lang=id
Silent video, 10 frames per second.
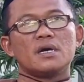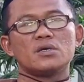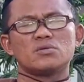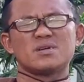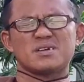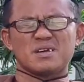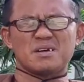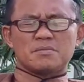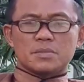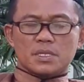Ayyuhal
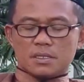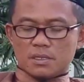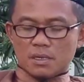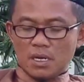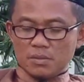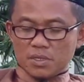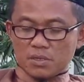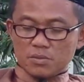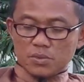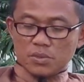kiram,
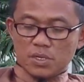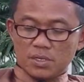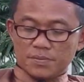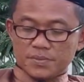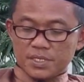rahimakumullah.